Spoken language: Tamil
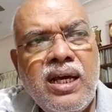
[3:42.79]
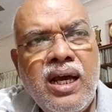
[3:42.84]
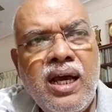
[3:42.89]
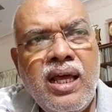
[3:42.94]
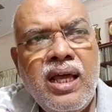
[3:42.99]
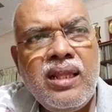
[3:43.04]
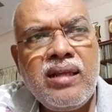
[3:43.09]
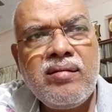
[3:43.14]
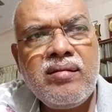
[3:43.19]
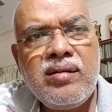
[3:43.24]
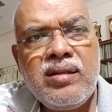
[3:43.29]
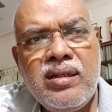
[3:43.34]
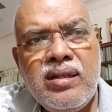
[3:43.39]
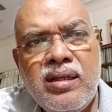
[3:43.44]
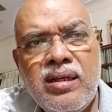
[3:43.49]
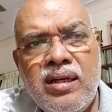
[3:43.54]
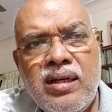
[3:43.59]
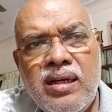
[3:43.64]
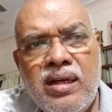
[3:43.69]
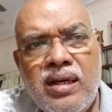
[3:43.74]
அதுக்கு வந்து
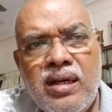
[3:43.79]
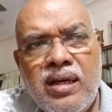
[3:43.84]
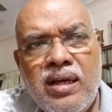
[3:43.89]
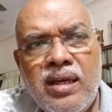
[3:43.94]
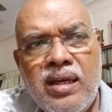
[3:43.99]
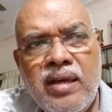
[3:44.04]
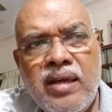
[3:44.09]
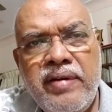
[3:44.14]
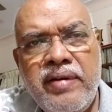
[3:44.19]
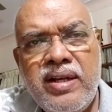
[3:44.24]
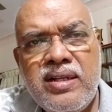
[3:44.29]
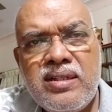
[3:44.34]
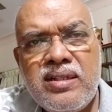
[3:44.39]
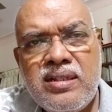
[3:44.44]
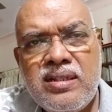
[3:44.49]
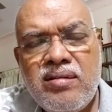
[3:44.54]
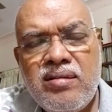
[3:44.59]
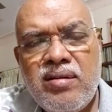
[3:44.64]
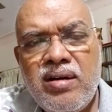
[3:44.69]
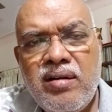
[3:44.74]

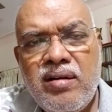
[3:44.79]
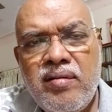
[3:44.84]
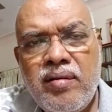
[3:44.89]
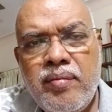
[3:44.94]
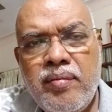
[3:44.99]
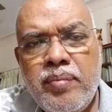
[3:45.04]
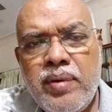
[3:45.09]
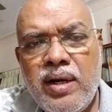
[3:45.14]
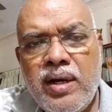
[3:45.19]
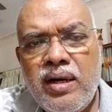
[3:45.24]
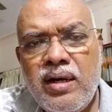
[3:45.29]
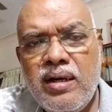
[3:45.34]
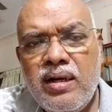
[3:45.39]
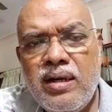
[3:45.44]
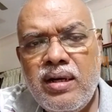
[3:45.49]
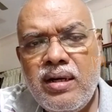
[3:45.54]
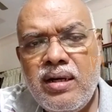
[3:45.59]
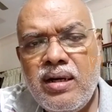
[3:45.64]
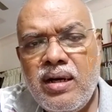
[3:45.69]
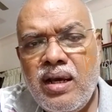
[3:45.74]
எவிடன்சஸ் அவர்கள் வைப்பார்கள்
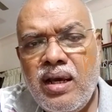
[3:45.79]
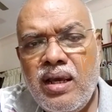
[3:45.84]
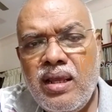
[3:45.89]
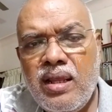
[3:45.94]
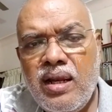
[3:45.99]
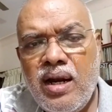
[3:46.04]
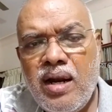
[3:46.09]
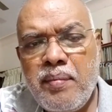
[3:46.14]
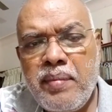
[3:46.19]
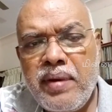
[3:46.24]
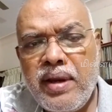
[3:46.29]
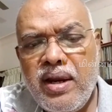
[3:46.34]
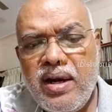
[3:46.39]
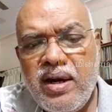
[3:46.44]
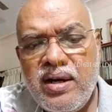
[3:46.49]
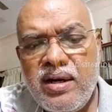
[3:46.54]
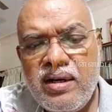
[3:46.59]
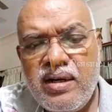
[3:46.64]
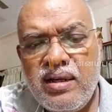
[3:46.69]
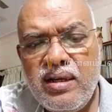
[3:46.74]
அதெல்லாம் நம்ம
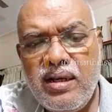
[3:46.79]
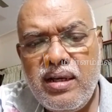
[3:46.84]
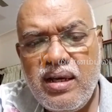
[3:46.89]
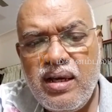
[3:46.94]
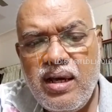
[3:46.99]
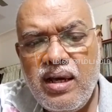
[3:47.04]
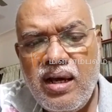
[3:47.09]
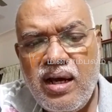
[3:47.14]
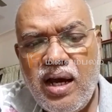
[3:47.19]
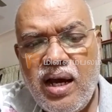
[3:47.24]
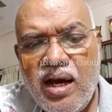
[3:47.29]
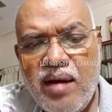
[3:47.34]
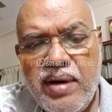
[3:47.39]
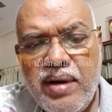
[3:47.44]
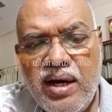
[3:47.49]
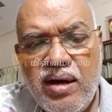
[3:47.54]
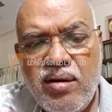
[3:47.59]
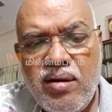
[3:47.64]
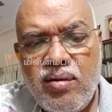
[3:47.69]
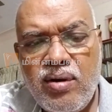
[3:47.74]
கேட்டுக்கிட்டு
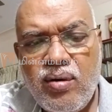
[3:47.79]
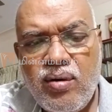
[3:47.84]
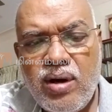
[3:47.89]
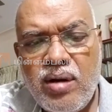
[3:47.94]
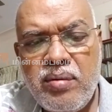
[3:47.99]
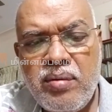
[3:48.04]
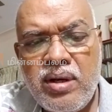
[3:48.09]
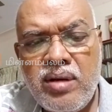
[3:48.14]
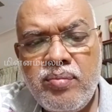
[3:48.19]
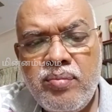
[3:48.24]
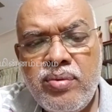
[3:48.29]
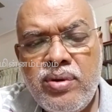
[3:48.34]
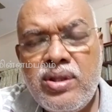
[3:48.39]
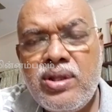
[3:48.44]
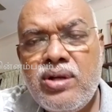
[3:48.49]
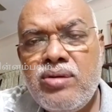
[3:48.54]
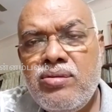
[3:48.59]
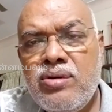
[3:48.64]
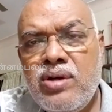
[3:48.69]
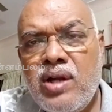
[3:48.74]
ஆமாம் உன்னை மாதிரி
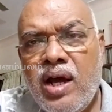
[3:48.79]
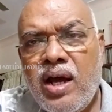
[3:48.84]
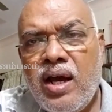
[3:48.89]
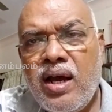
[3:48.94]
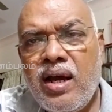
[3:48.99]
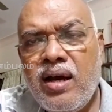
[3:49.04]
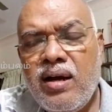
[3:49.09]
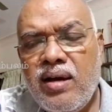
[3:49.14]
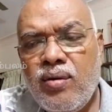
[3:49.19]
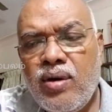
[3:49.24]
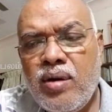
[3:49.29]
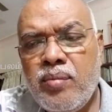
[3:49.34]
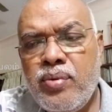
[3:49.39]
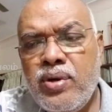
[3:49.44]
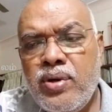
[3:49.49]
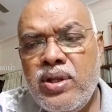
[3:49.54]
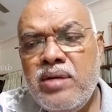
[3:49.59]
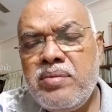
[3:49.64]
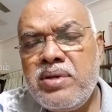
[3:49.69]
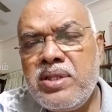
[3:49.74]
புனிதன் உண்டா உன்னை
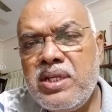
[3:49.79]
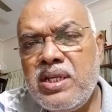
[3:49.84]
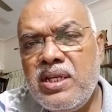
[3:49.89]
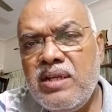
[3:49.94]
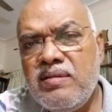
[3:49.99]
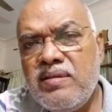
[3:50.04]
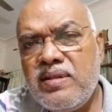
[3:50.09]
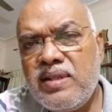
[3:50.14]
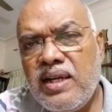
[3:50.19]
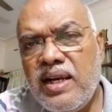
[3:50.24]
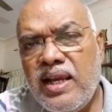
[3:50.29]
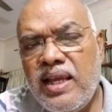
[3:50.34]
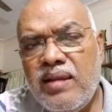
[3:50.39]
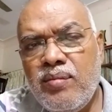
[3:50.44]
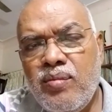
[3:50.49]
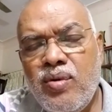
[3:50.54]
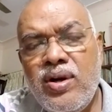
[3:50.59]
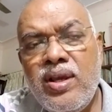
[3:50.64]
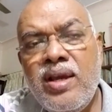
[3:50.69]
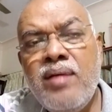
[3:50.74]
புனிதப்படுத்திட்டிங்கன்னு வச்சுக்கலாம்
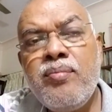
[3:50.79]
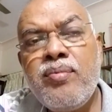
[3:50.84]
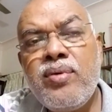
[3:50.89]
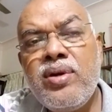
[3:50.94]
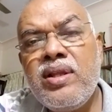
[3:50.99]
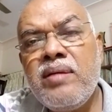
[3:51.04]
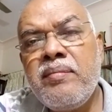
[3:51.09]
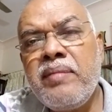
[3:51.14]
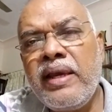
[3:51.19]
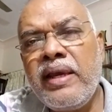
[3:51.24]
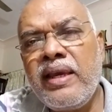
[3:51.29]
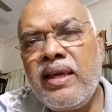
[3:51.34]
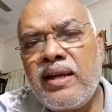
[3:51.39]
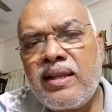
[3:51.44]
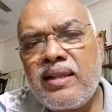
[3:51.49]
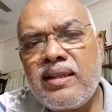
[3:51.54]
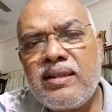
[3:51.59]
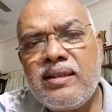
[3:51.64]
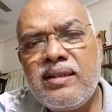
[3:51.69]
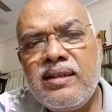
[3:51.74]
அந்த மொழியை புனிதமாகிக்கிறது